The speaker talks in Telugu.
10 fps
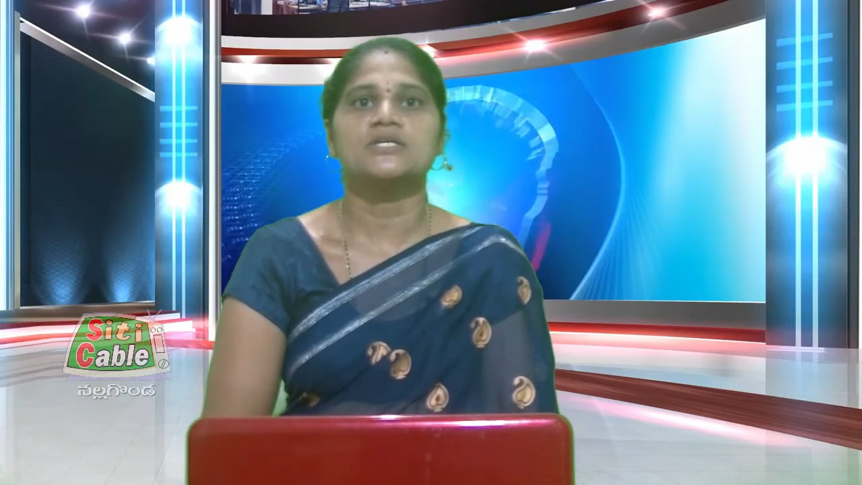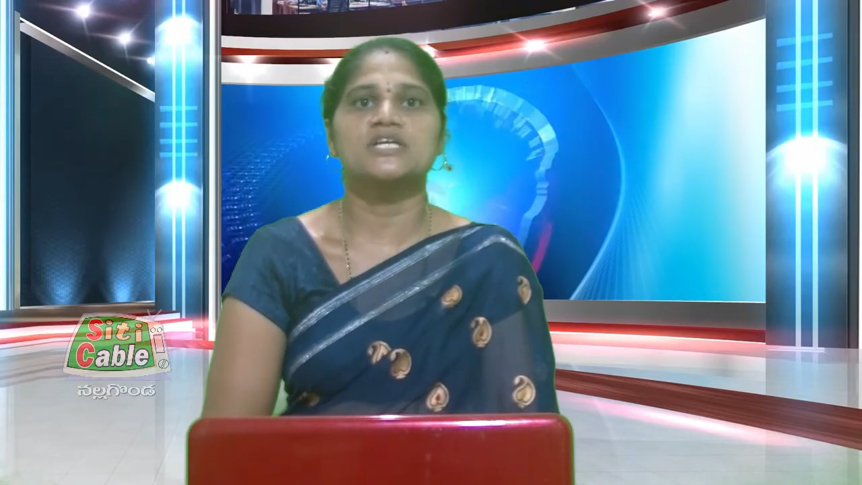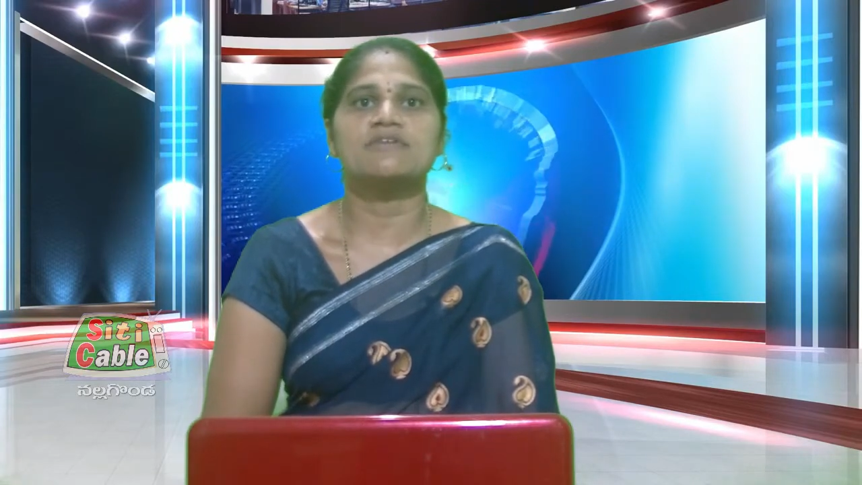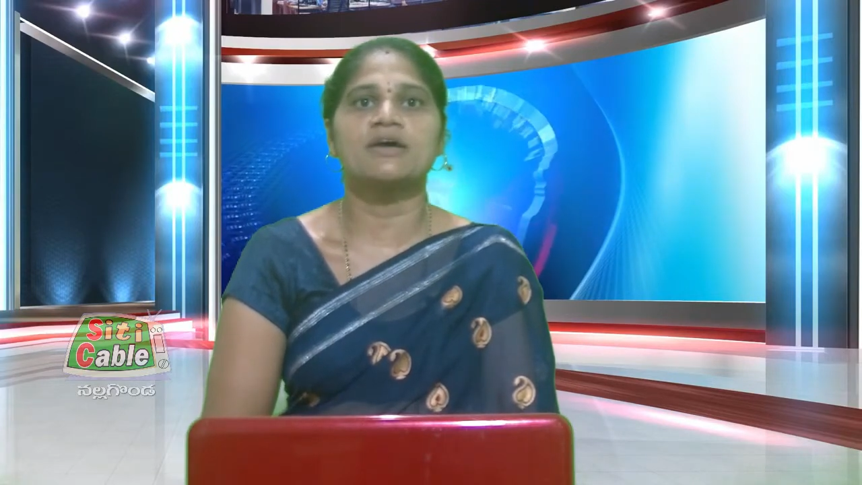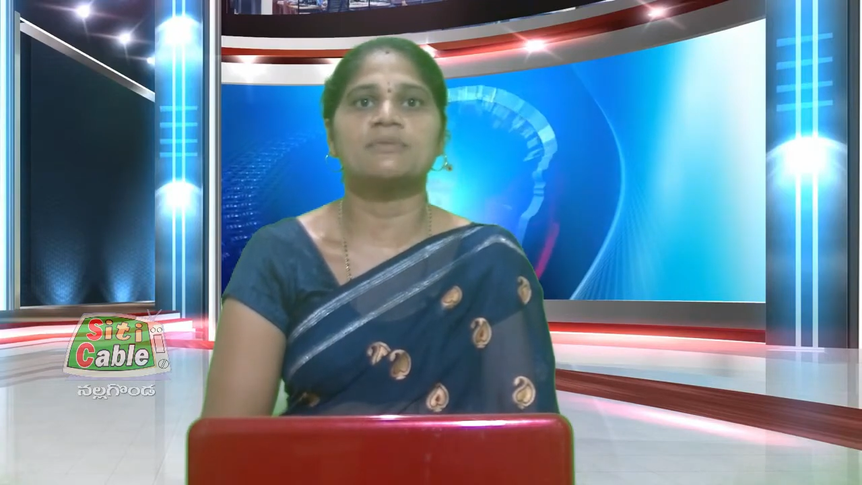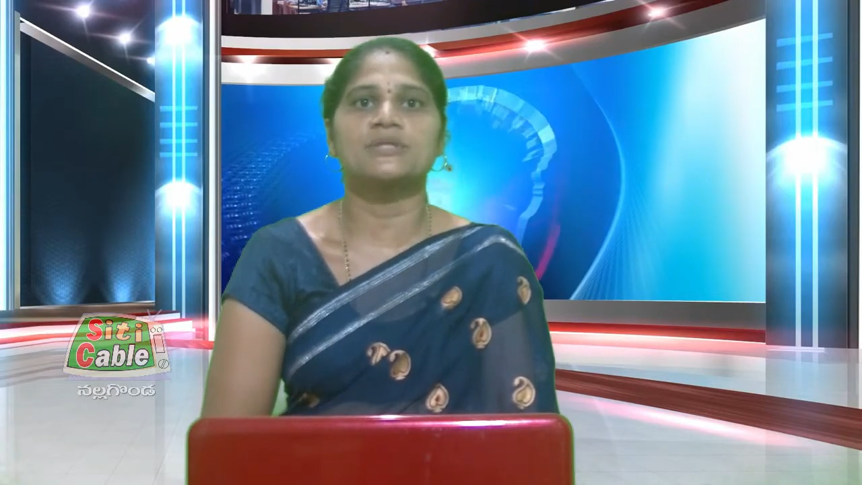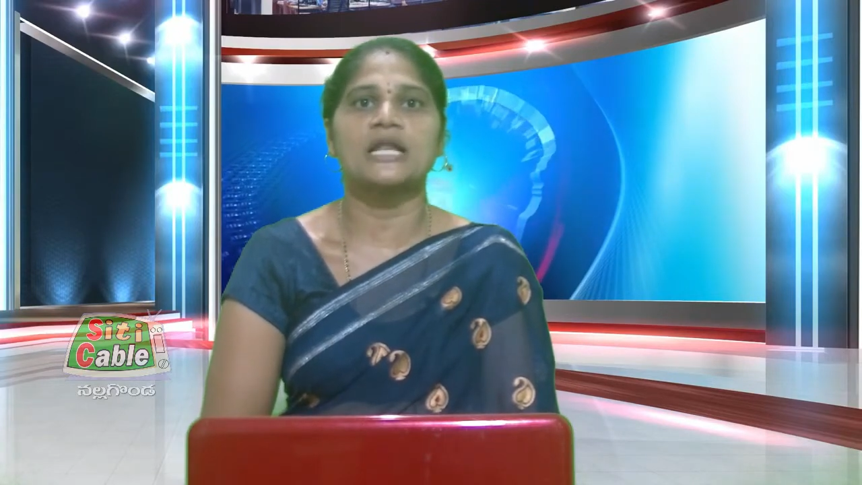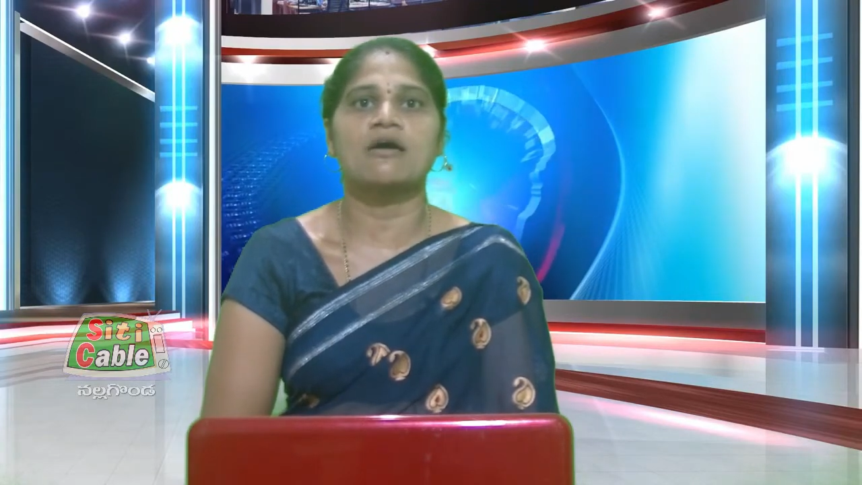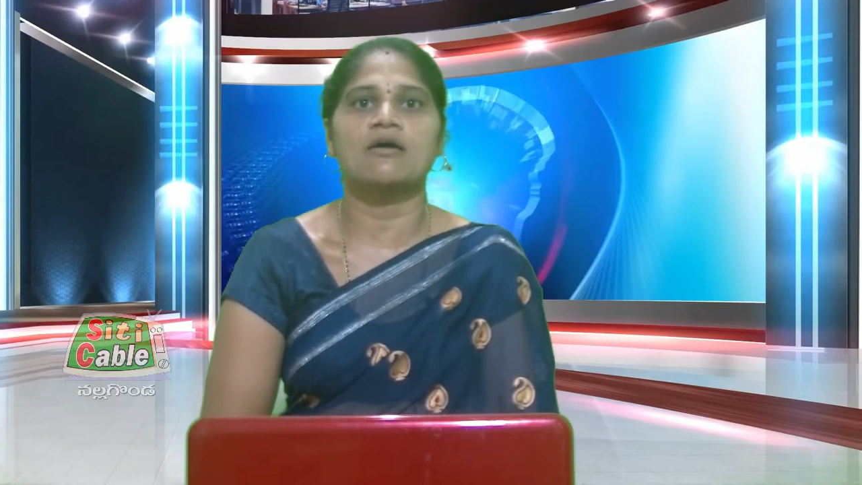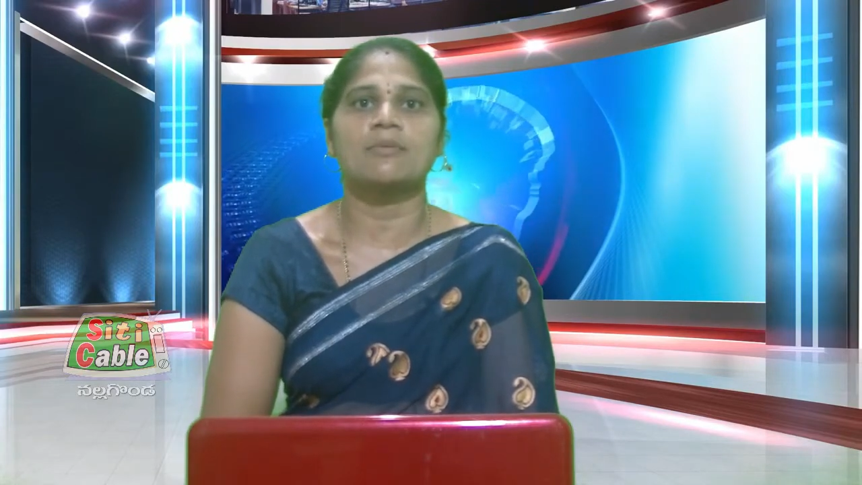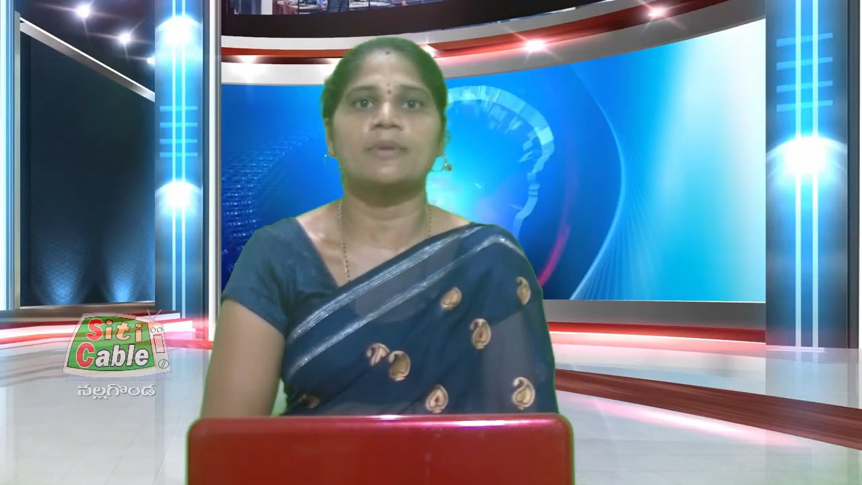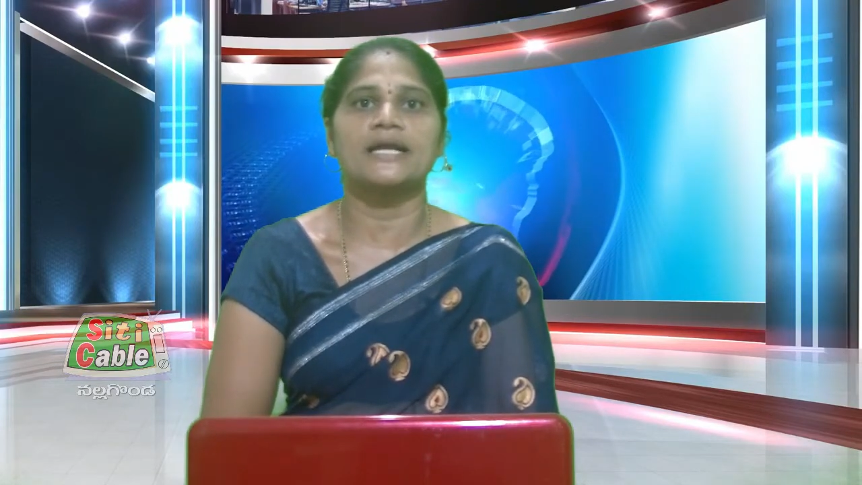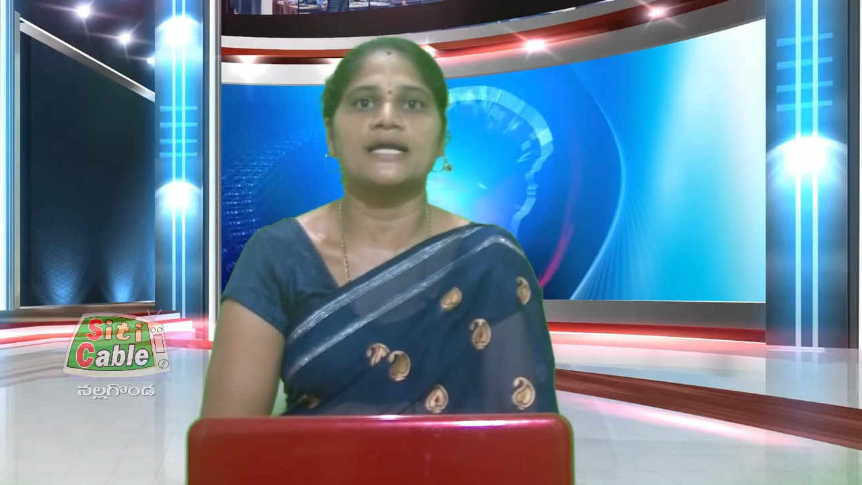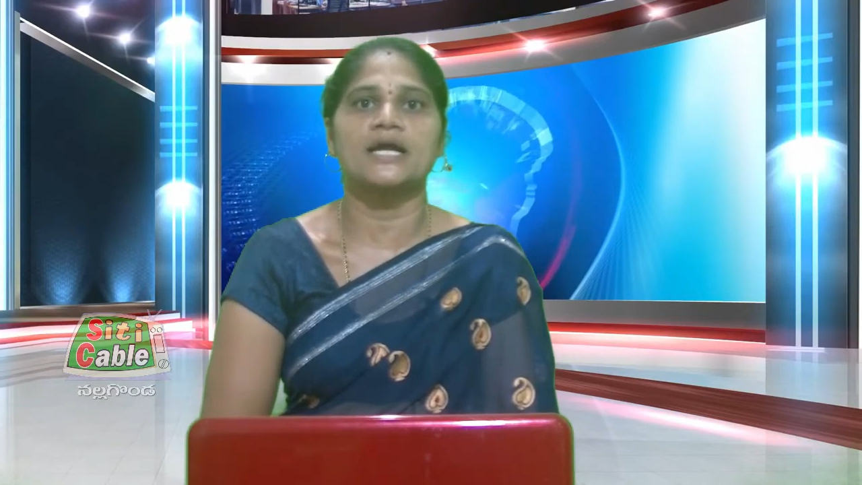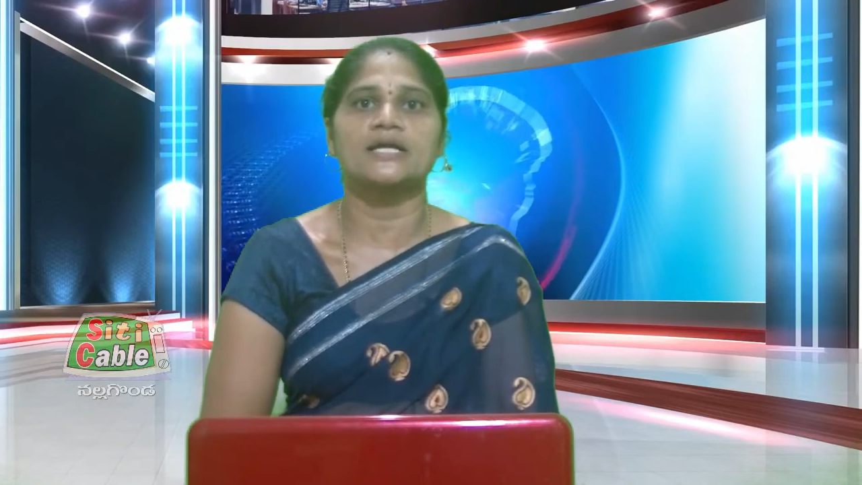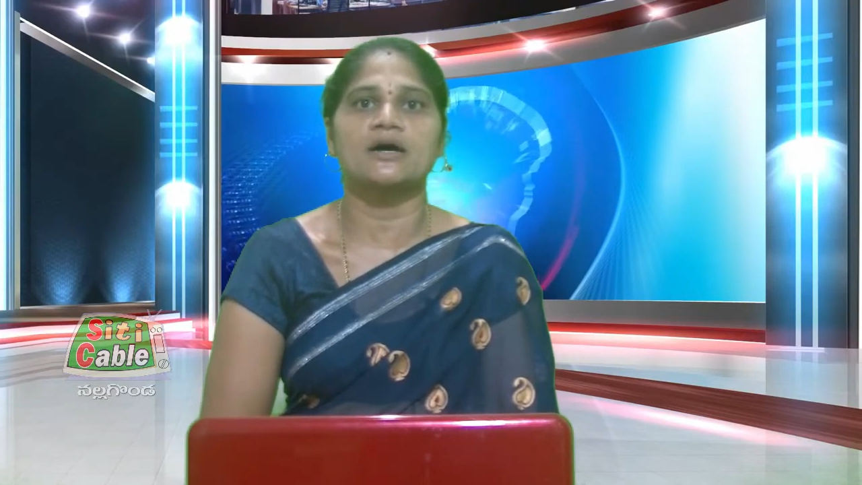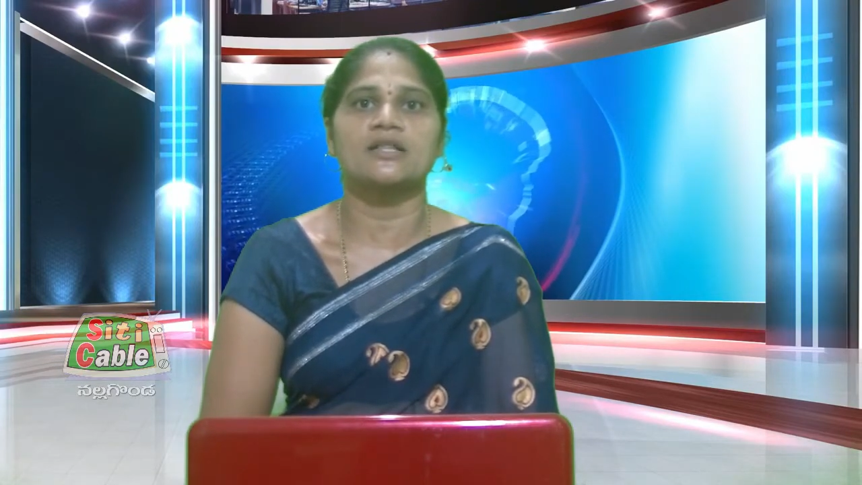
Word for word: శనివారం తెలంగాణ బిల్డింగ్ అండ్